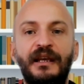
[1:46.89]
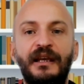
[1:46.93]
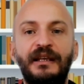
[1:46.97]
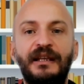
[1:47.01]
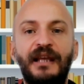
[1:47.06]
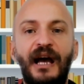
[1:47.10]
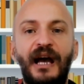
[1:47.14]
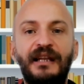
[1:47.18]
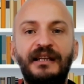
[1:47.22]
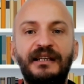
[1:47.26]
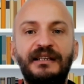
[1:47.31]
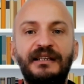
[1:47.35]

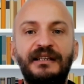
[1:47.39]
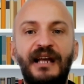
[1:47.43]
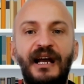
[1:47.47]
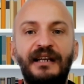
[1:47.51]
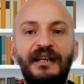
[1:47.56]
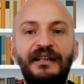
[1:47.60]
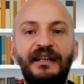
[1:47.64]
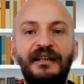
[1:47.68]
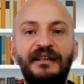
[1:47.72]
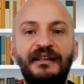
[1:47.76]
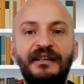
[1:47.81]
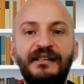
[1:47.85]
Yani
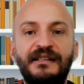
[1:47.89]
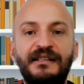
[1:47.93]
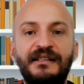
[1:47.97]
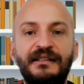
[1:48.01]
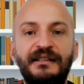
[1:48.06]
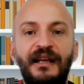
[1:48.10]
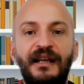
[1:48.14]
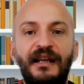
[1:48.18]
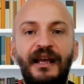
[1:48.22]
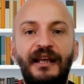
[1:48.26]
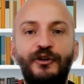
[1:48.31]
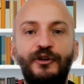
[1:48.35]

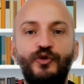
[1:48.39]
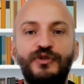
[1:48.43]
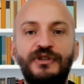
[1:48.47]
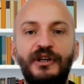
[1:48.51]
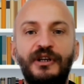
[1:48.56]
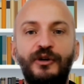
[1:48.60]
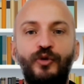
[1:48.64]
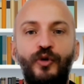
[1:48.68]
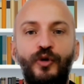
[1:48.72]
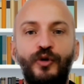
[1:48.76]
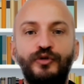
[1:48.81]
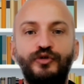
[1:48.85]
giderlerinizin en
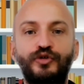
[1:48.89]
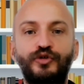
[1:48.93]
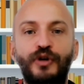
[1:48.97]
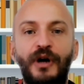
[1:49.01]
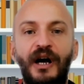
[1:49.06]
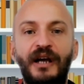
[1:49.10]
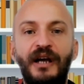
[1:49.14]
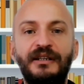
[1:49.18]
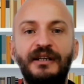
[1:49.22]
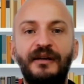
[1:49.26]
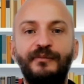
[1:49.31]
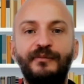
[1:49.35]
yüksek olduğu
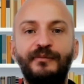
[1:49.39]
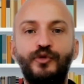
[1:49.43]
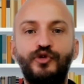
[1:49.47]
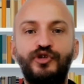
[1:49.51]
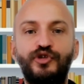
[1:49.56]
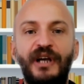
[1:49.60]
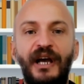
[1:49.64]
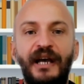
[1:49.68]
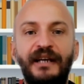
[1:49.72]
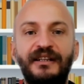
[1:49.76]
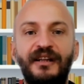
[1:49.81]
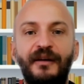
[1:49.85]
ay bu
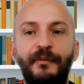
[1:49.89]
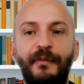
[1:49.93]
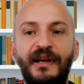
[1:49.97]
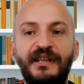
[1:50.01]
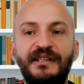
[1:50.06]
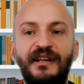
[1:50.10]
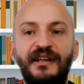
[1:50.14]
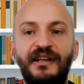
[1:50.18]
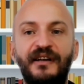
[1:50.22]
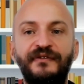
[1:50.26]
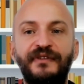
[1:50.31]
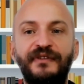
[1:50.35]
sayede
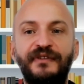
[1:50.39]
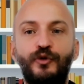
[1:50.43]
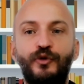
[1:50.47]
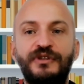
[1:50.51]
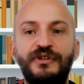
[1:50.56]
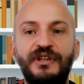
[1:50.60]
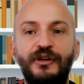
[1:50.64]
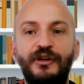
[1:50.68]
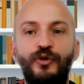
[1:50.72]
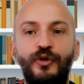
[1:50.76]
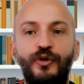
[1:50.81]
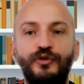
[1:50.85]
masraflar
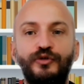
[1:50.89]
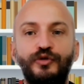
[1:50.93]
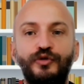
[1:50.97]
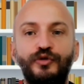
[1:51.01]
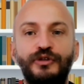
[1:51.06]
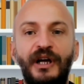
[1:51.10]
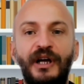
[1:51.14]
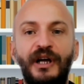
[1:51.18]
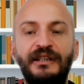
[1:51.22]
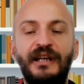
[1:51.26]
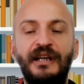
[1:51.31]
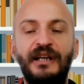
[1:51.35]
yüksek
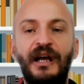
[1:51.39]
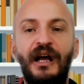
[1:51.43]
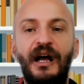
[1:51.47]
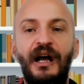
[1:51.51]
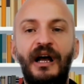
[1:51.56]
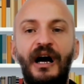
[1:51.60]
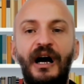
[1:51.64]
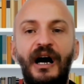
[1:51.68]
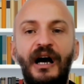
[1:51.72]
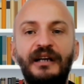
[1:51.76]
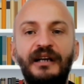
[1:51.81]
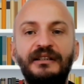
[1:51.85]
olduğundan
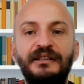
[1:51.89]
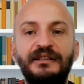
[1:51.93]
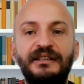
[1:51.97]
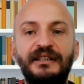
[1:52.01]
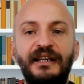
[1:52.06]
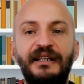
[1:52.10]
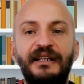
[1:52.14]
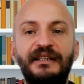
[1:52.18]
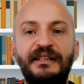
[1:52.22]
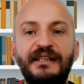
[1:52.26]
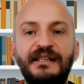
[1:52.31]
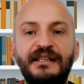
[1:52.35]
aylık
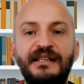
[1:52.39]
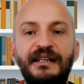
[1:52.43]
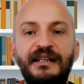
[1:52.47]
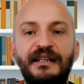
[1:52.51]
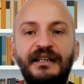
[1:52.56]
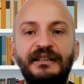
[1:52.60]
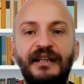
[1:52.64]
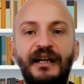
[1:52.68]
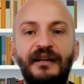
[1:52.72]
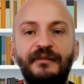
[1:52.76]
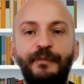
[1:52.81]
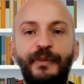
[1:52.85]
elinize
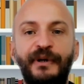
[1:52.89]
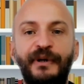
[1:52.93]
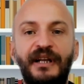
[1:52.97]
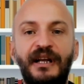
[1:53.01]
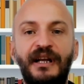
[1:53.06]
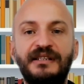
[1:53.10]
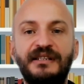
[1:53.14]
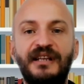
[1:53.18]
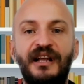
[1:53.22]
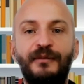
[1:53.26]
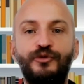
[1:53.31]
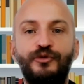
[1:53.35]
kalan para
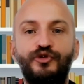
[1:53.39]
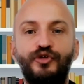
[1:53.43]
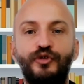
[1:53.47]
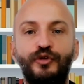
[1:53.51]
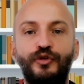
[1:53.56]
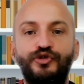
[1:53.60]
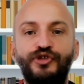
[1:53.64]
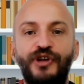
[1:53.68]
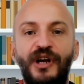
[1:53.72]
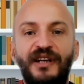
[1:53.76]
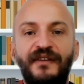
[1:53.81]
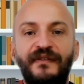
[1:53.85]
azalmış
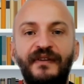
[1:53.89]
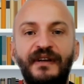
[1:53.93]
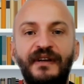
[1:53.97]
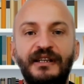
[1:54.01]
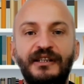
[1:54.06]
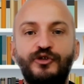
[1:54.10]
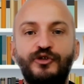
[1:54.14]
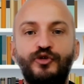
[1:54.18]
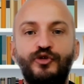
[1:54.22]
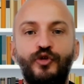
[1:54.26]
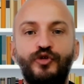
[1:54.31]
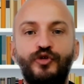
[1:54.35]
olacak ve
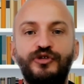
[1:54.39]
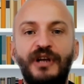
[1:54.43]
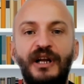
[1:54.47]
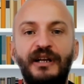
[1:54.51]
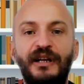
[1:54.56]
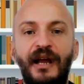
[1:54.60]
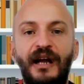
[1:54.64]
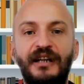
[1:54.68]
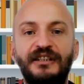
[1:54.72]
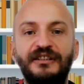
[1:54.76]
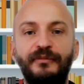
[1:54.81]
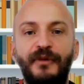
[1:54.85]
sosyal
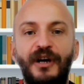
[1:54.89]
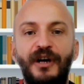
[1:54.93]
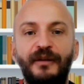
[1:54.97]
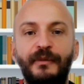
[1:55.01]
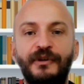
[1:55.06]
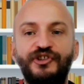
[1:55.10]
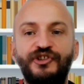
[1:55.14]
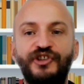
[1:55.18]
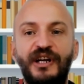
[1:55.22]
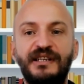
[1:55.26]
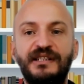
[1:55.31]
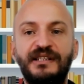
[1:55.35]
yardım
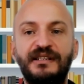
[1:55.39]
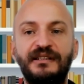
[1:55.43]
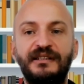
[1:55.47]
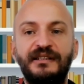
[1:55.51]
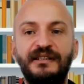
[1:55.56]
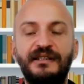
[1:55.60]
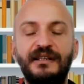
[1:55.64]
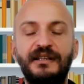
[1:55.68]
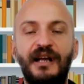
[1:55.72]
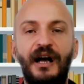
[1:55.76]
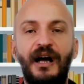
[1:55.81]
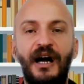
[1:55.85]
alma
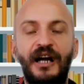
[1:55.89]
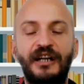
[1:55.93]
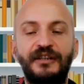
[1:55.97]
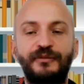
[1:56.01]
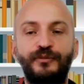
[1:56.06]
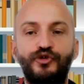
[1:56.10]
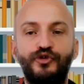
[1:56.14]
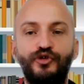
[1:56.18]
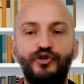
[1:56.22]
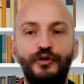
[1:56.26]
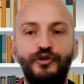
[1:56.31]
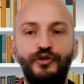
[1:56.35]
şansınız
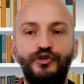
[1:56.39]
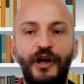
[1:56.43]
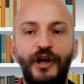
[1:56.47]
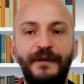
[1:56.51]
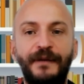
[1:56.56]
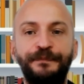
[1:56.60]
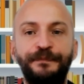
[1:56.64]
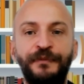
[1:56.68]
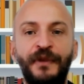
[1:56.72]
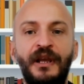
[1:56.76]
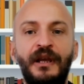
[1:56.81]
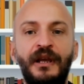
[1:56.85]
artmış olacak.